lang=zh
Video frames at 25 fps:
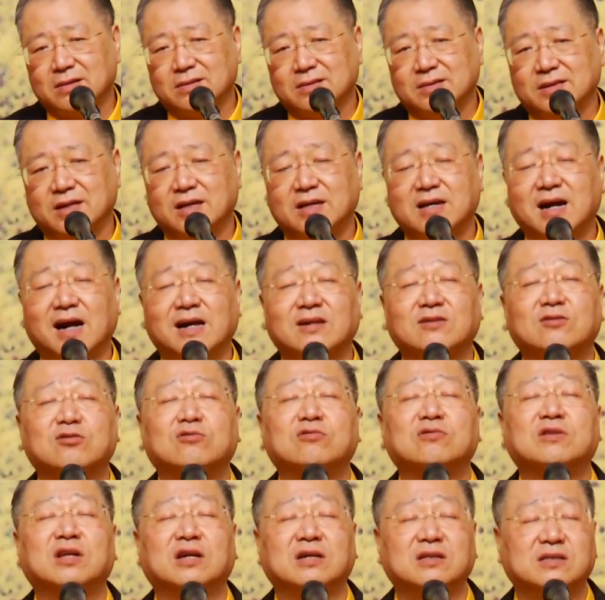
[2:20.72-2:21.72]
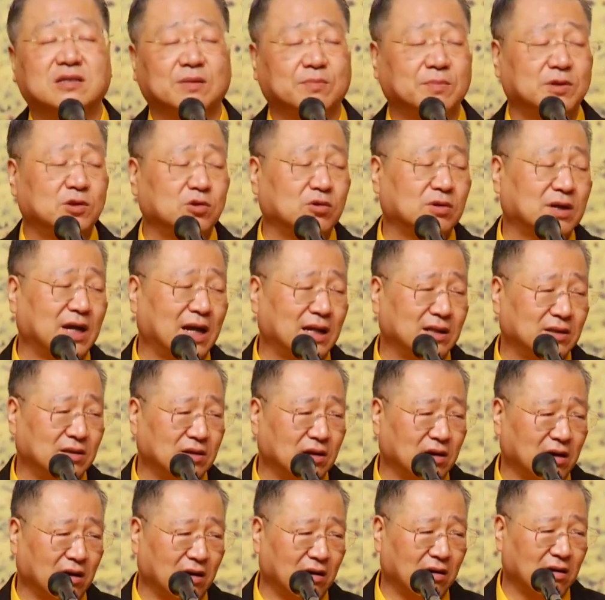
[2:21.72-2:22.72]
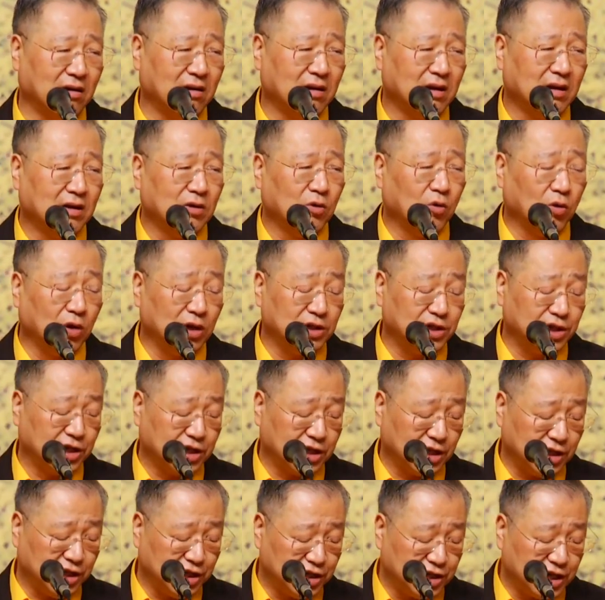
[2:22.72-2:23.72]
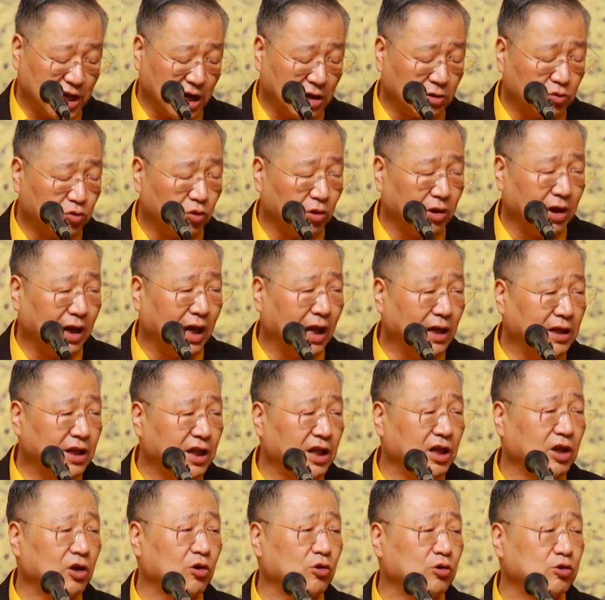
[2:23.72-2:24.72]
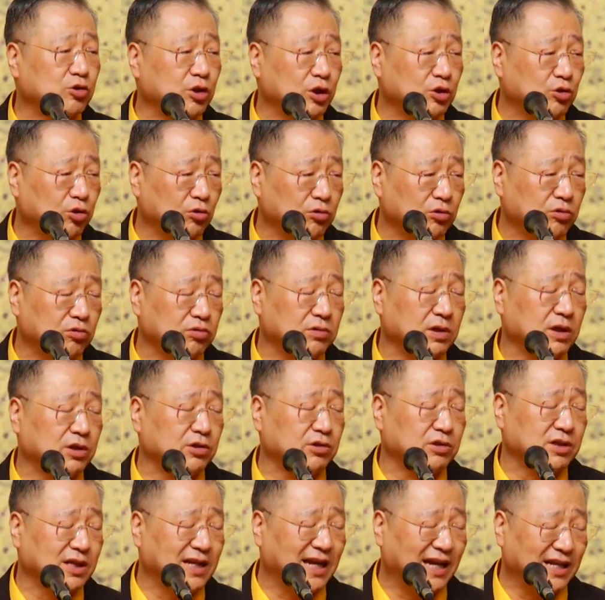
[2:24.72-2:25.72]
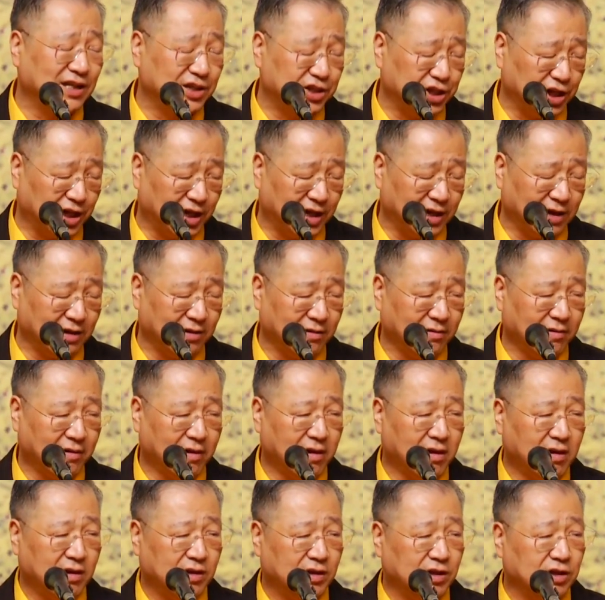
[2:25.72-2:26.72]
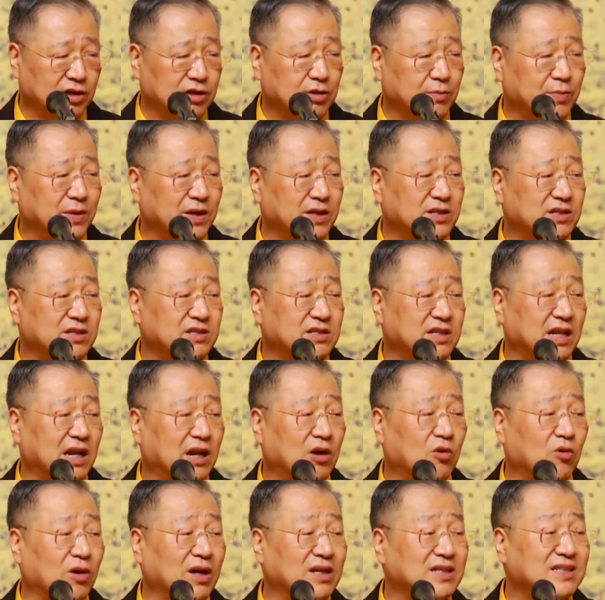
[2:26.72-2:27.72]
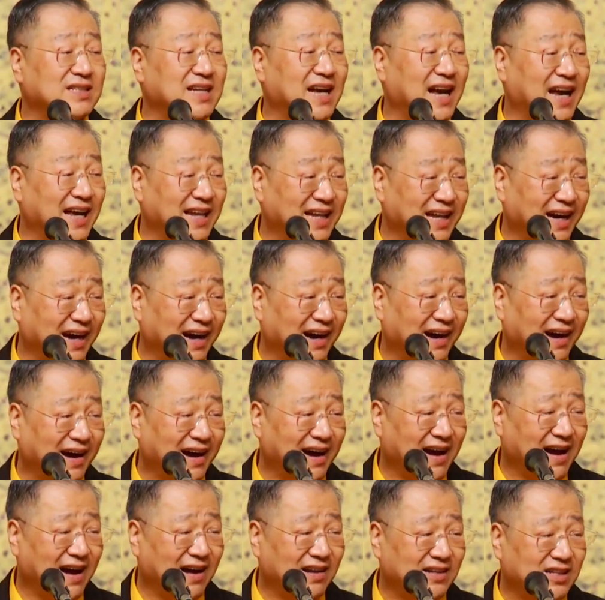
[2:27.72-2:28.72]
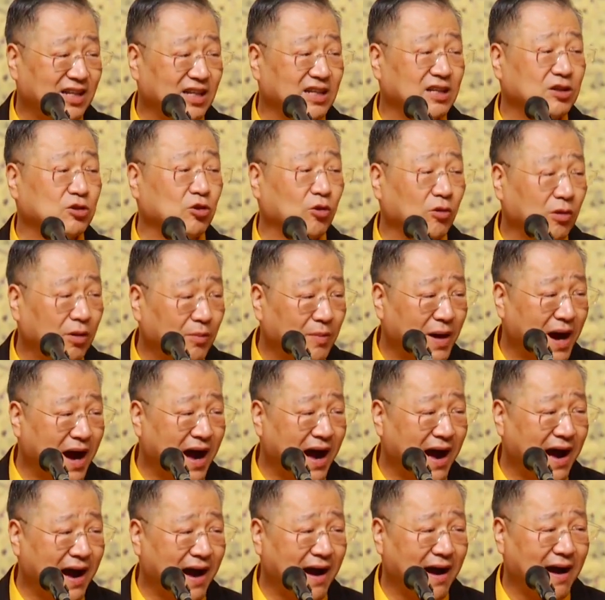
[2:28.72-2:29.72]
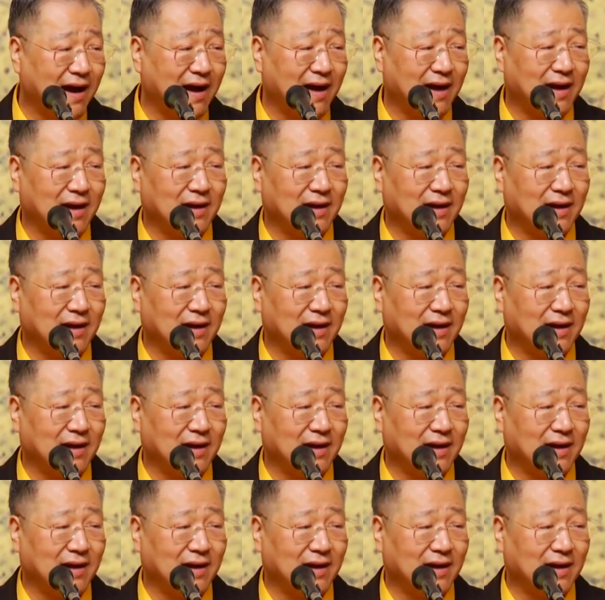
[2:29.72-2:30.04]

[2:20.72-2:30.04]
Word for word: 一看图腾，什么都看到。 我已经跟你讲过了，你以后最痛苦的就是感情，你这辈子是来还债的，听得懂了吗？听